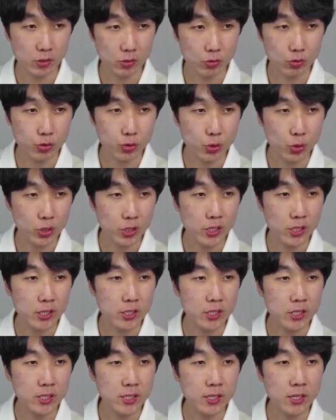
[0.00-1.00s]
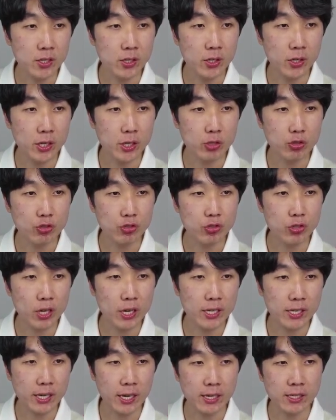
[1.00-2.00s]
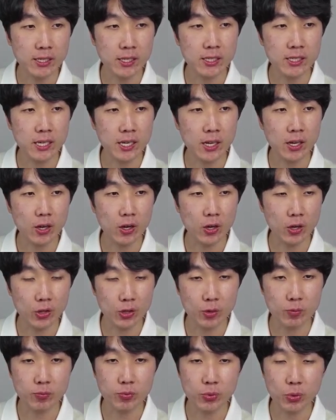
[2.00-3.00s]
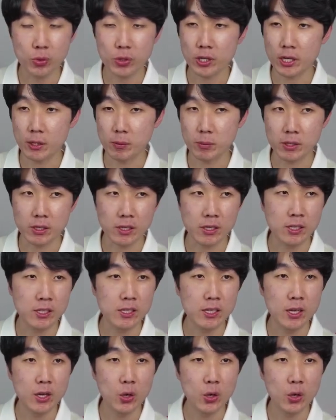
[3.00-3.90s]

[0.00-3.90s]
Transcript: 구조를 C 언어에 추가한 객체지향 언어 프로그래밍인